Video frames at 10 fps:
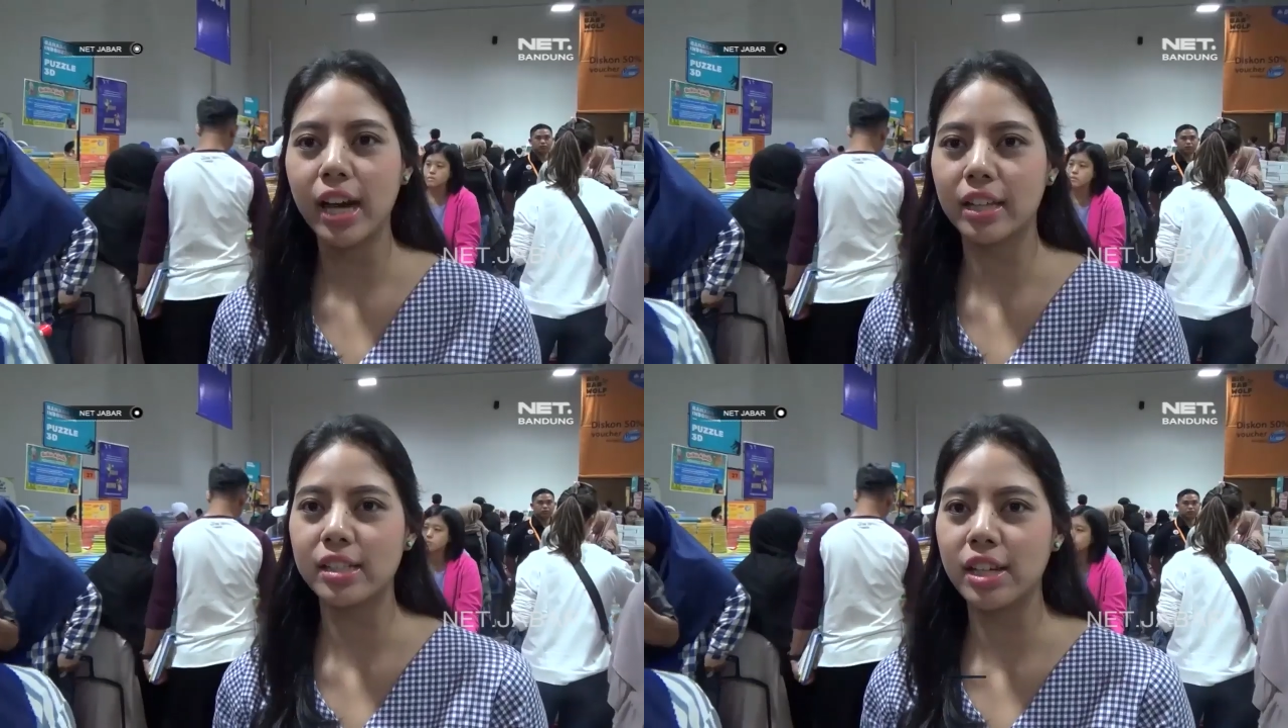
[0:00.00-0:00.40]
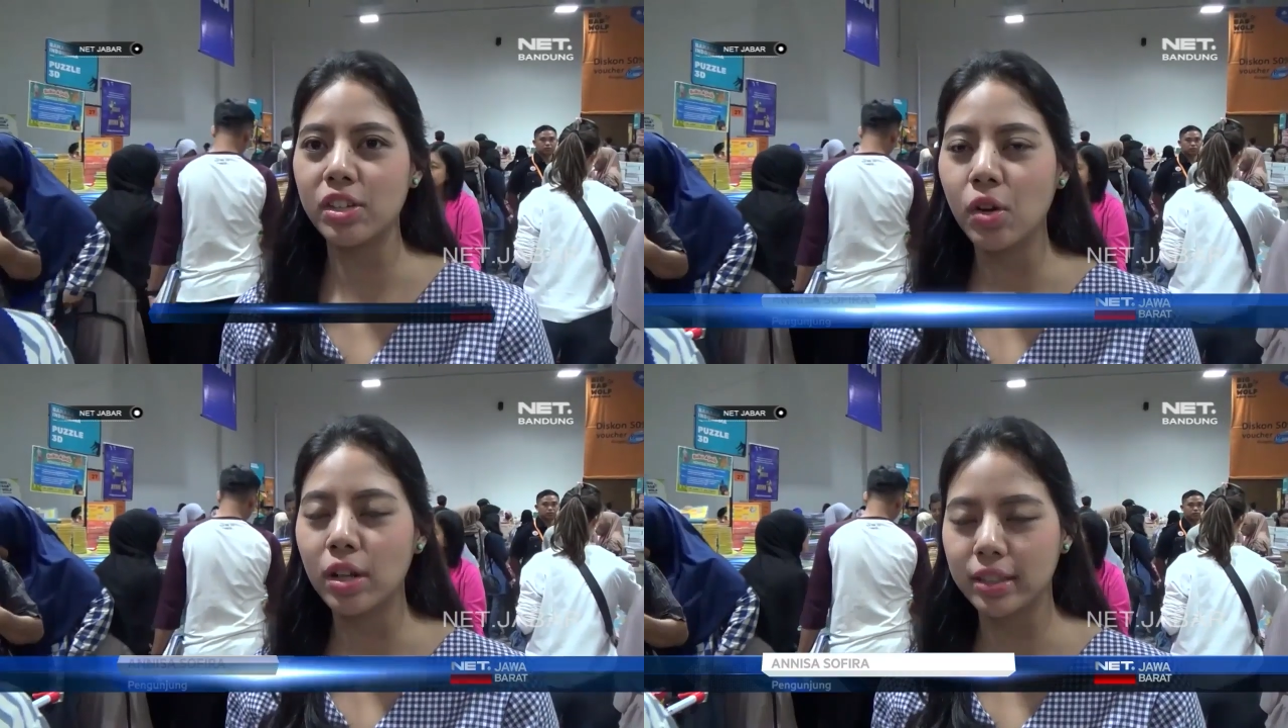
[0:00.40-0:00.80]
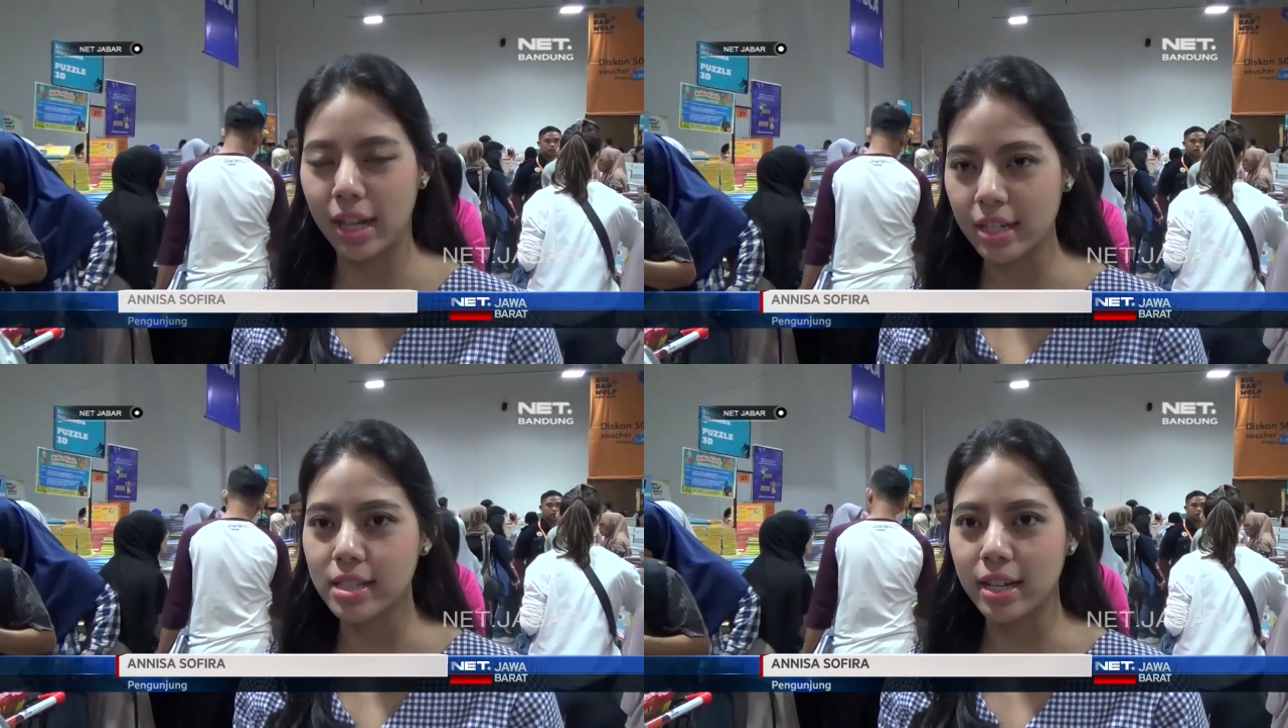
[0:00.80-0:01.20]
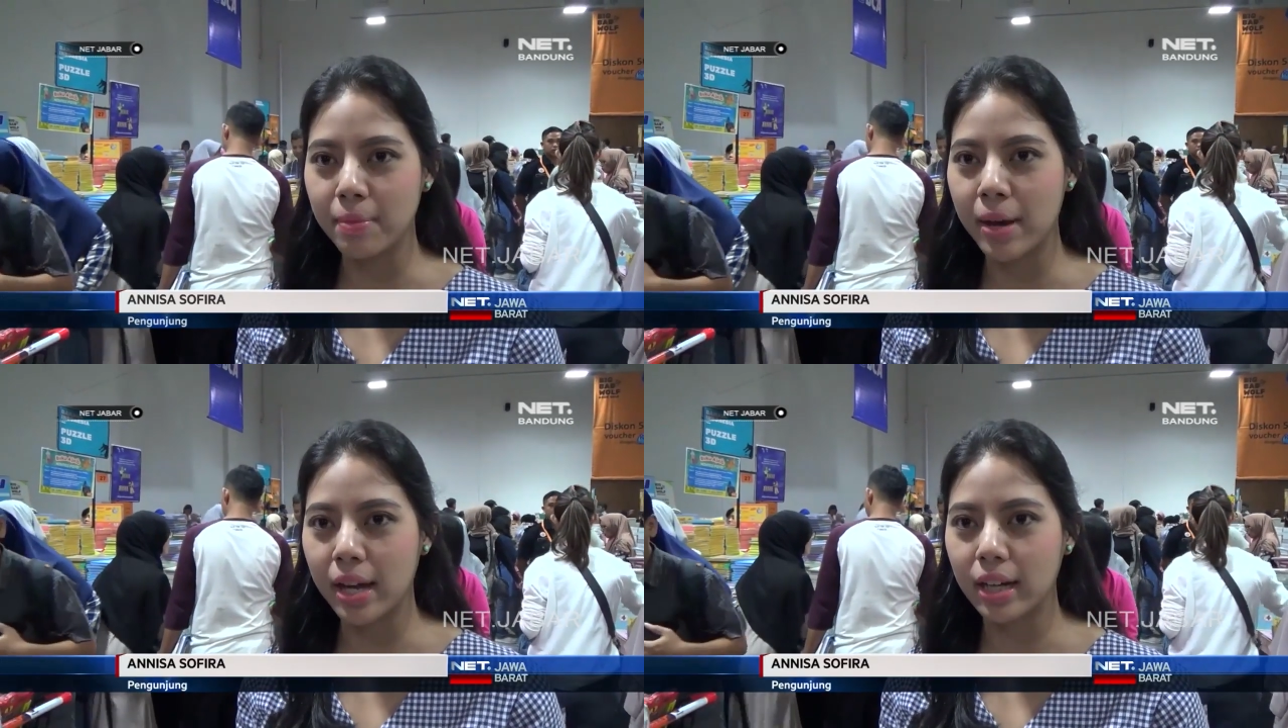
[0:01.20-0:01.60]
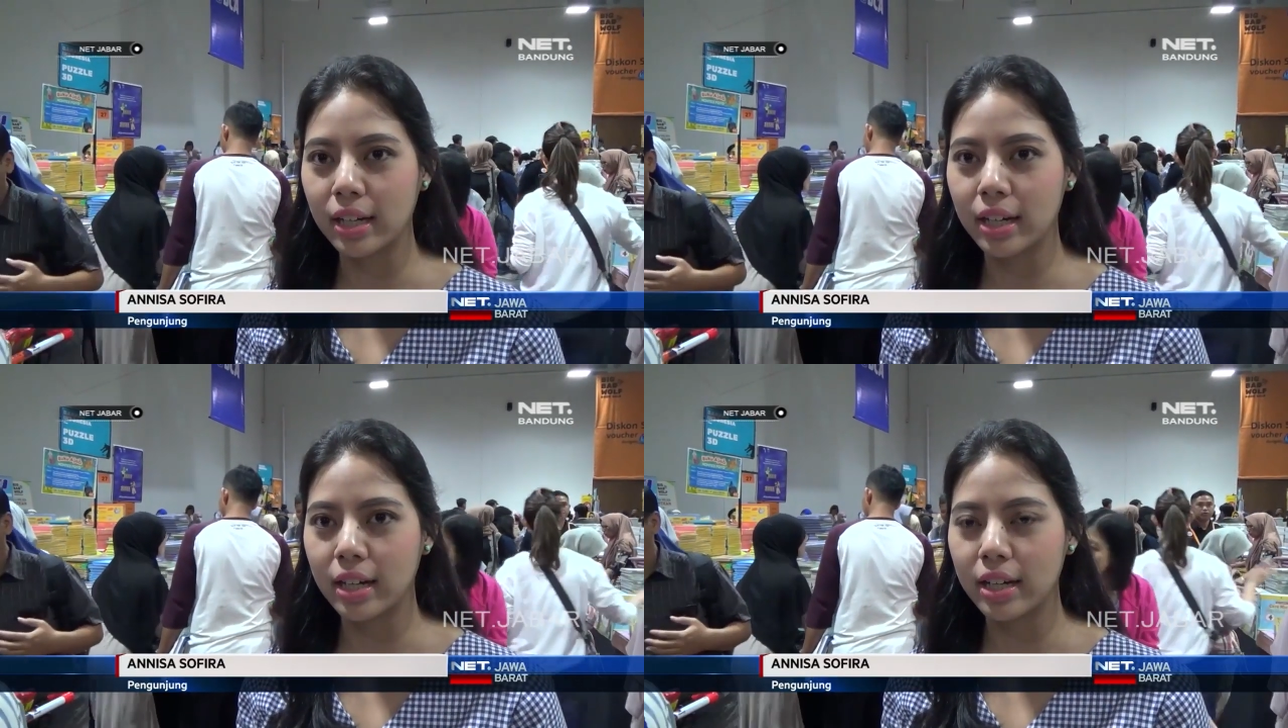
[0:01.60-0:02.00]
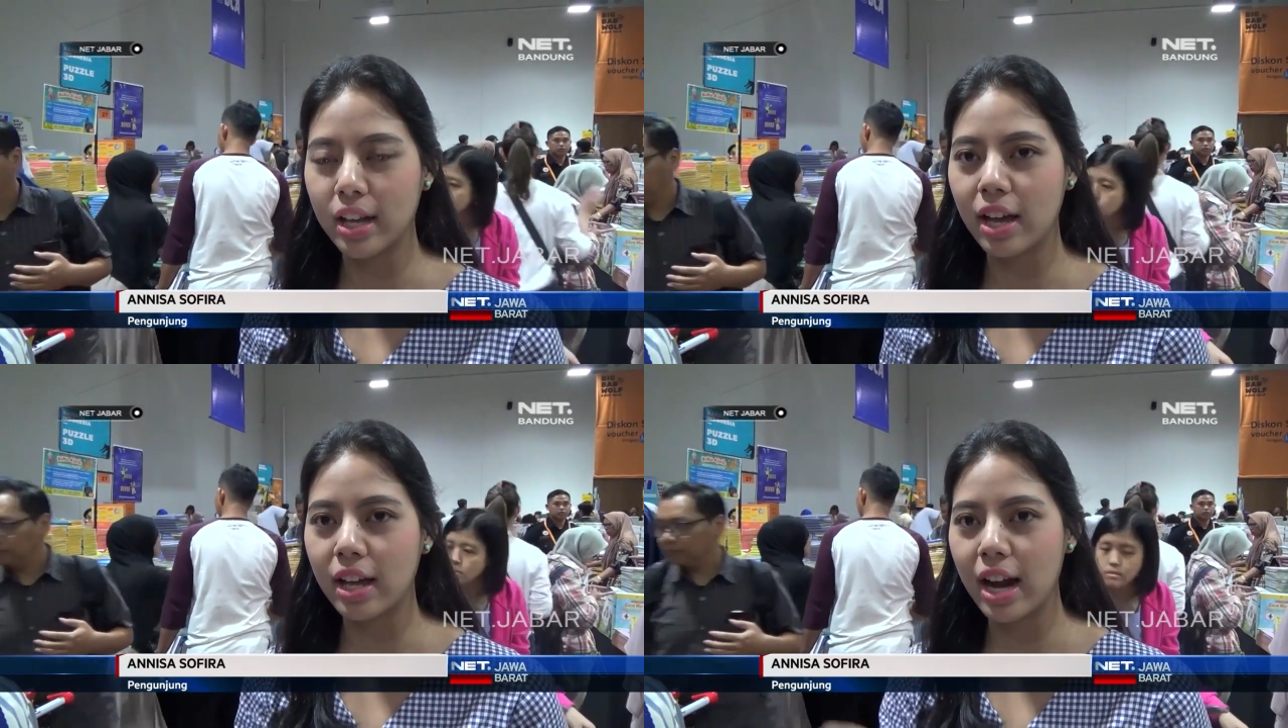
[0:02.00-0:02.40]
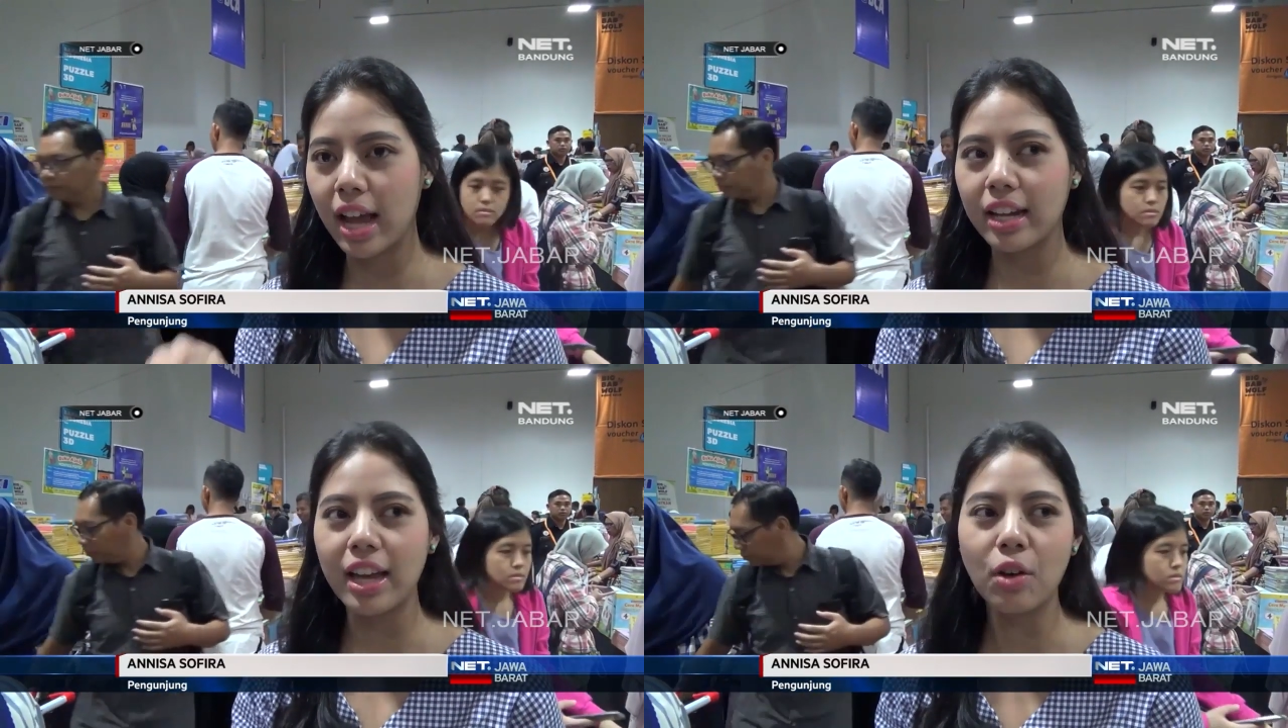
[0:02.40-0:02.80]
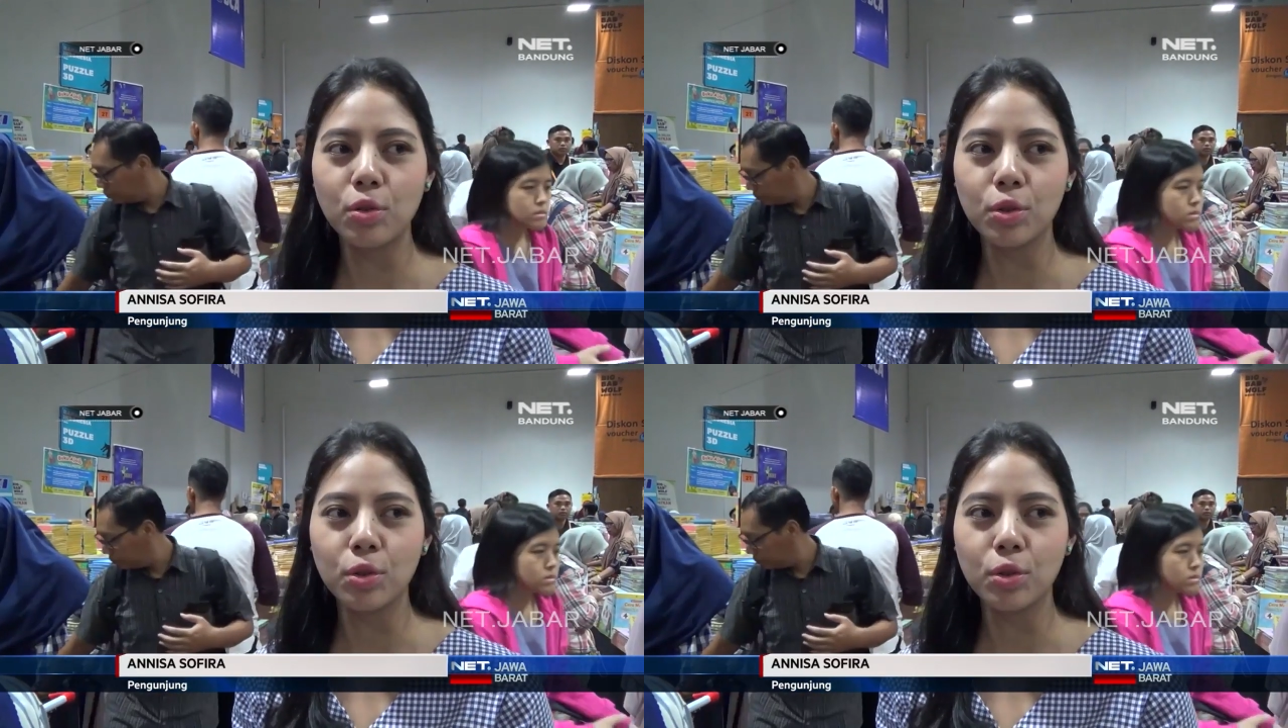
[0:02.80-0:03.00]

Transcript: Jakarta saya juga ke sana sih kemarin. Eh, nah ini yang